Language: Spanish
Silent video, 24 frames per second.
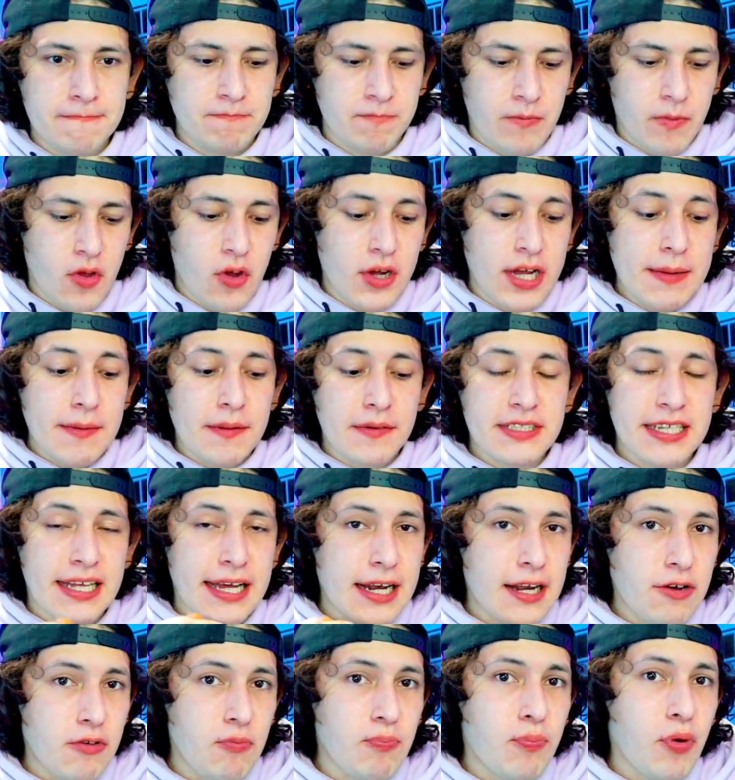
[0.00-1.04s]
Ok, vamos a
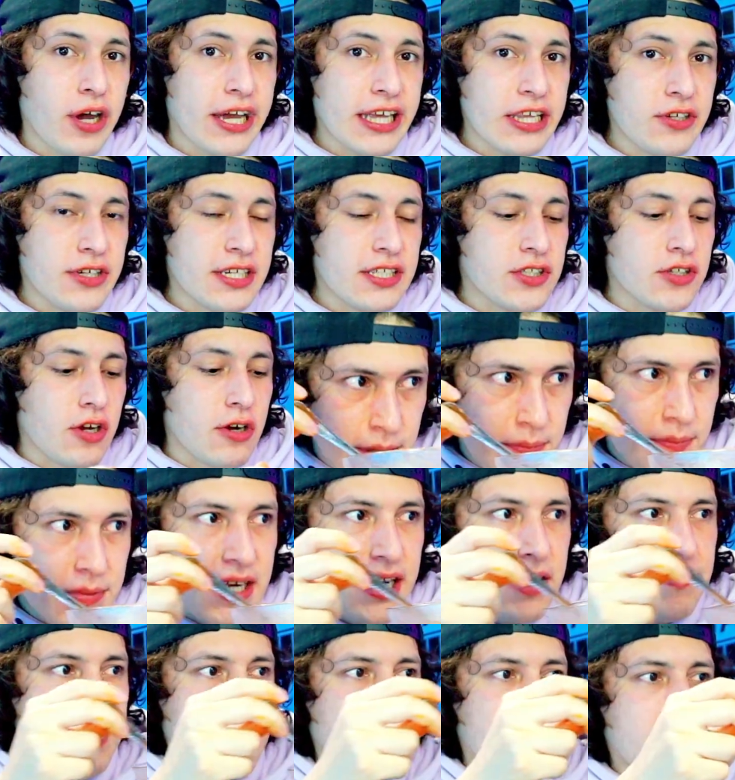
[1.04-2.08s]
darle un poquito de sorbo.
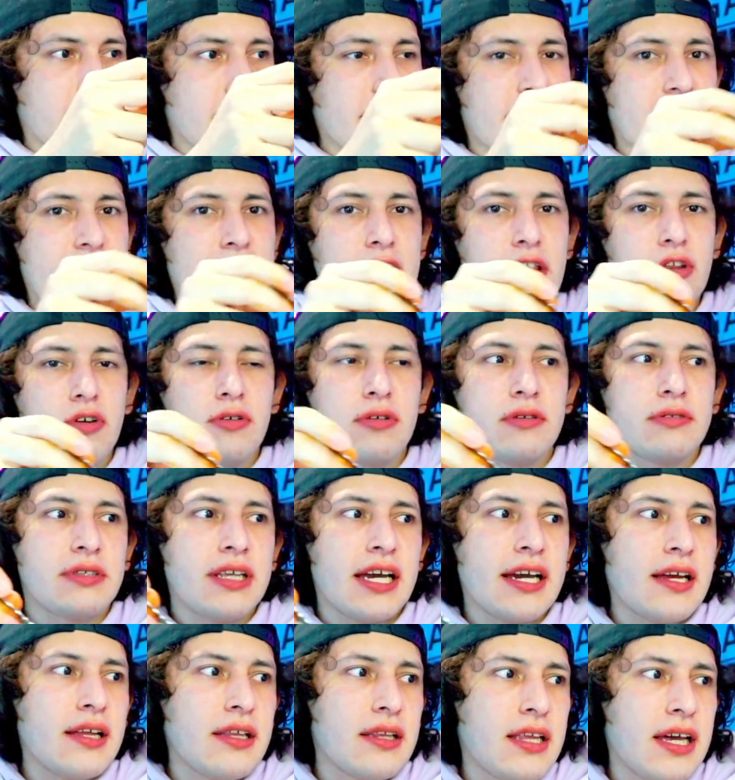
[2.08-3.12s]
Miren, miren, tiene caldo.
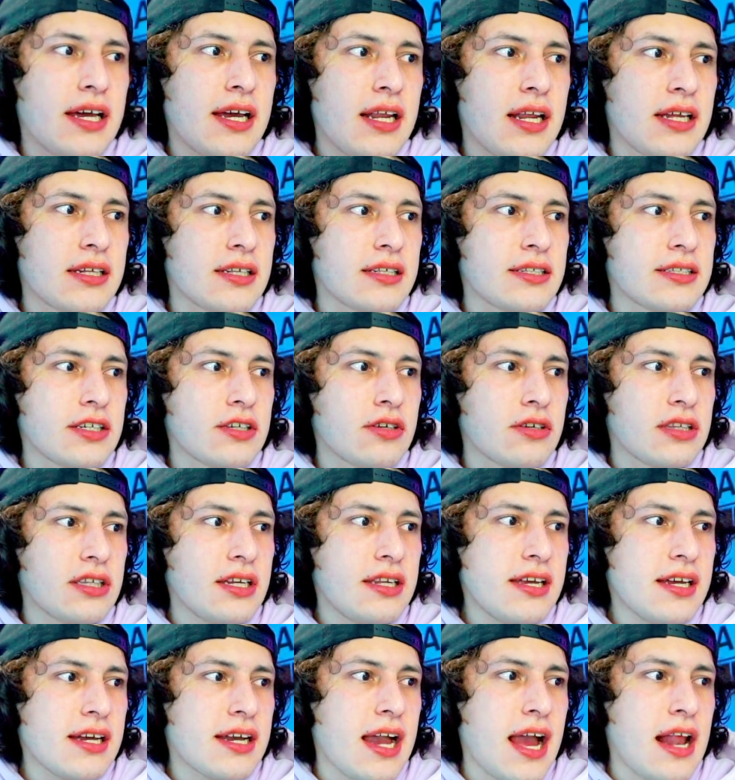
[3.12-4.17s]
Dejen, déjenles enseño.
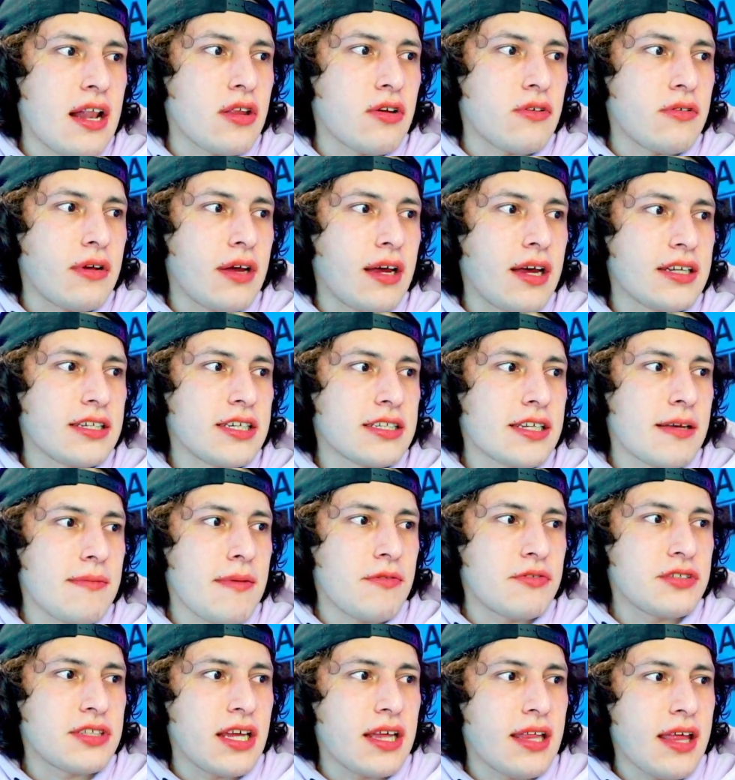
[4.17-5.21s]
Tiene caldo. Así es que
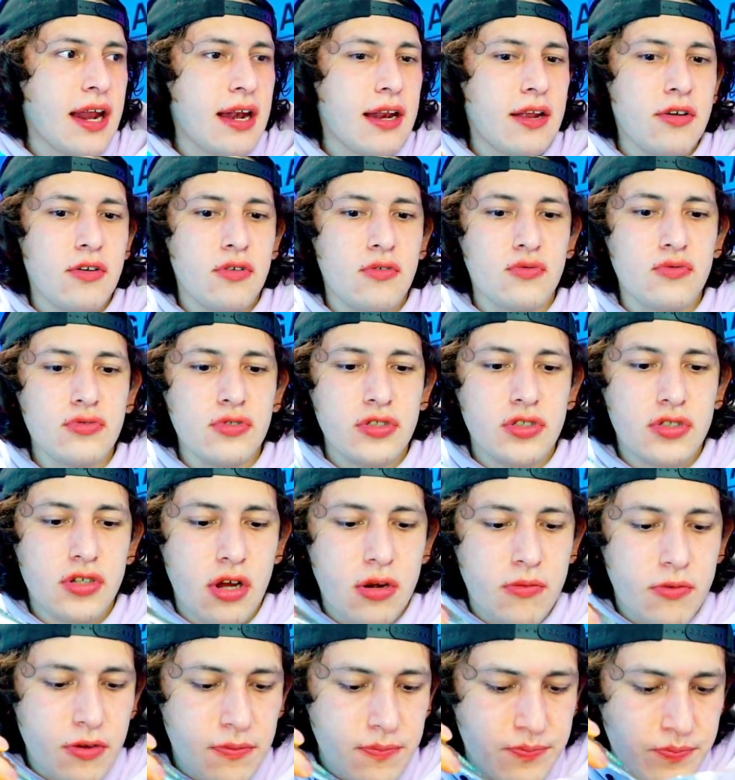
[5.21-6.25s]
vamos a darle un sorbo.